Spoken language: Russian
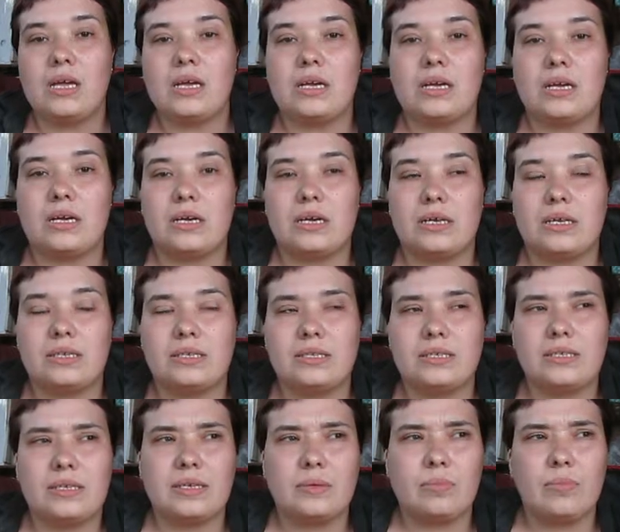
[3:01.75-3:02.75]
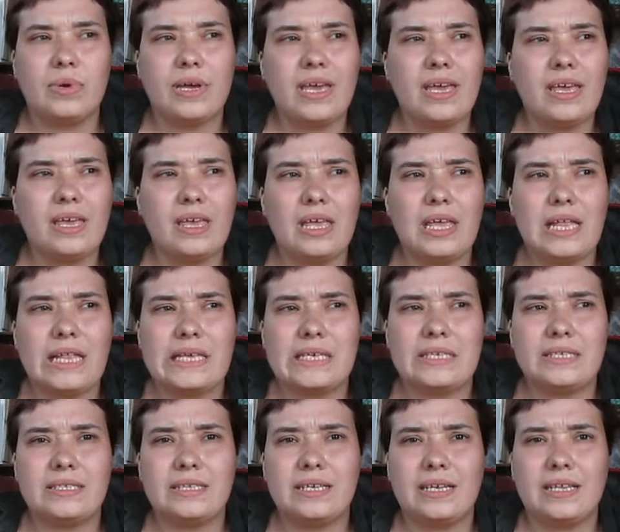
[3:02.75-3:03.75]
а, с eBay или
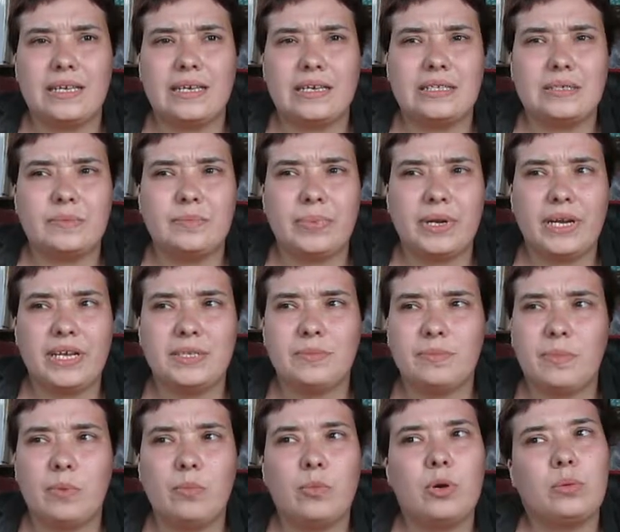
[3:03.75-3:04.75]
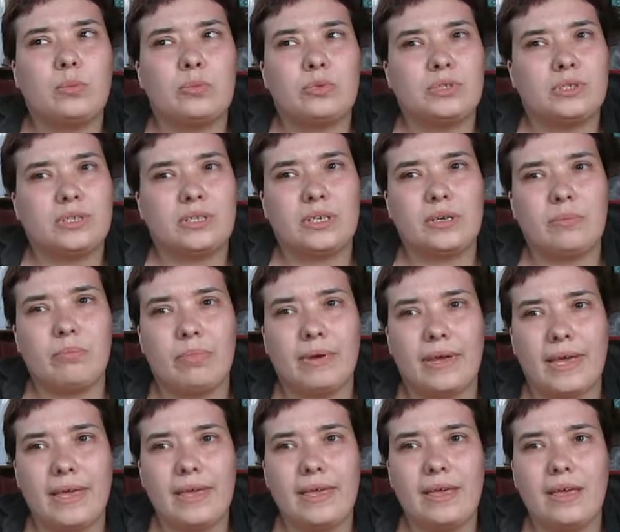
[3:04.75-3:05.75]
с AliExpress, по-моему, с
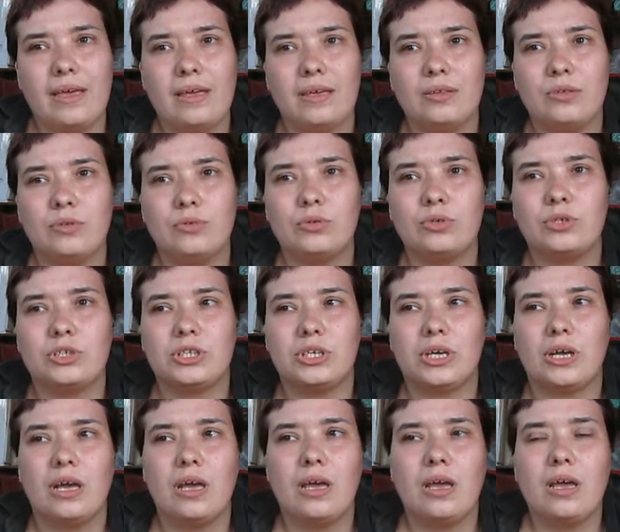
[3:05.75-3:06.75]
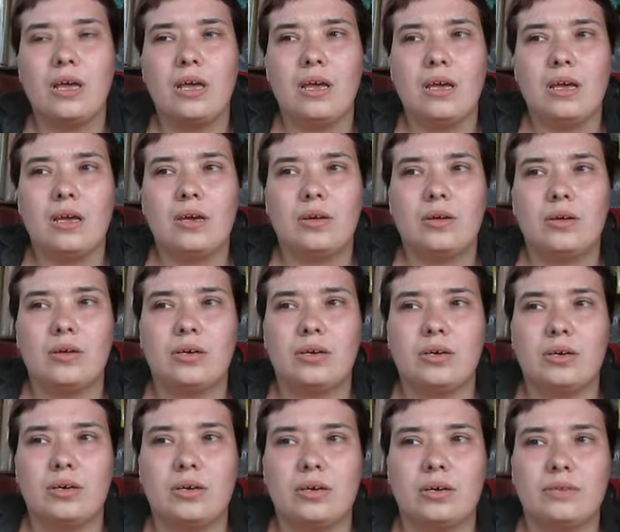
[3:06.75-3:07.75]
eBay тоже
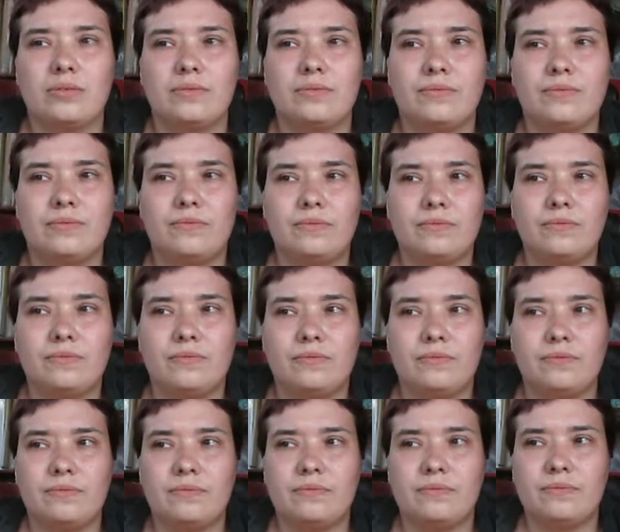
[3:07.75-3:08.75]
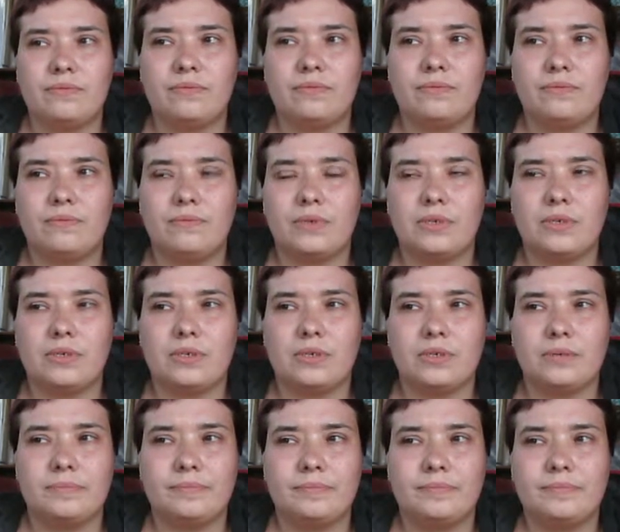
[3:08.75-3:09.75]
а, в,
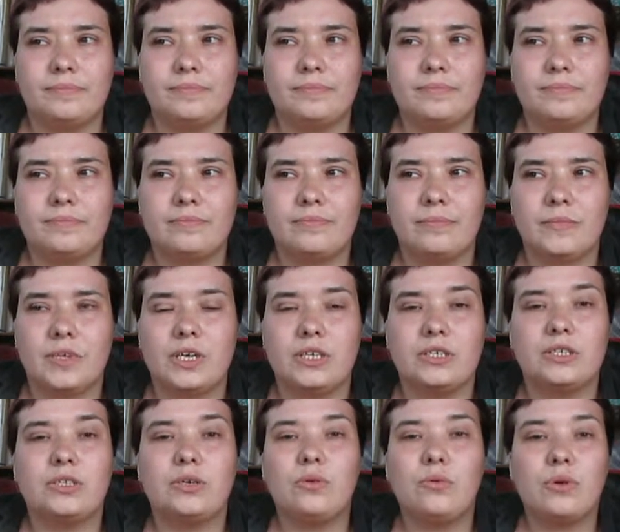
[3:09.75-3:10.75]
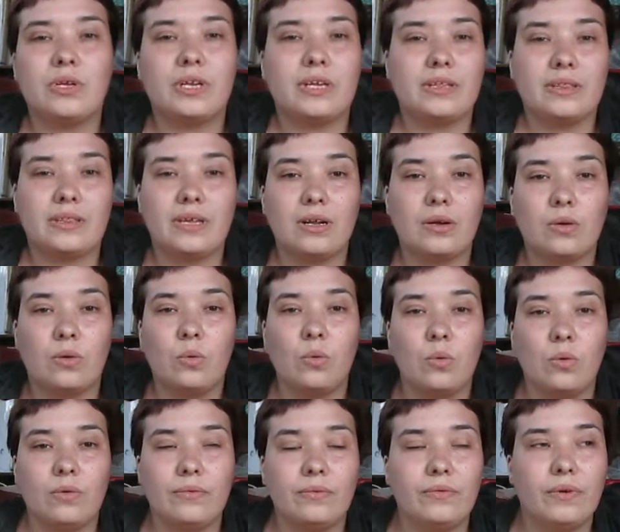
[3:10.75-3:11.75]
в категории
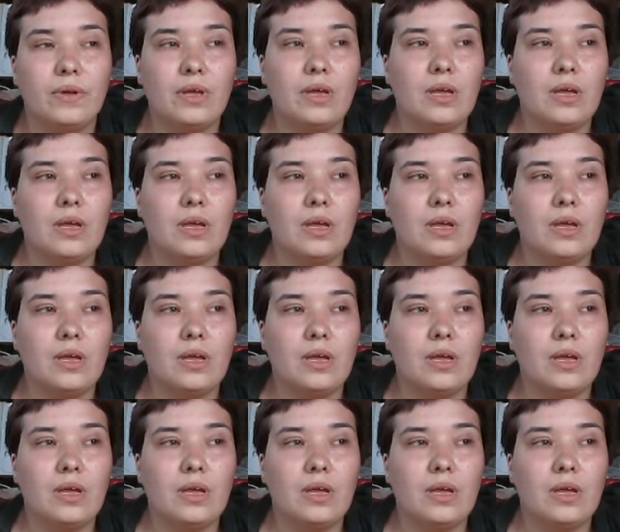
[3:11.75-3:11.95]
торгов.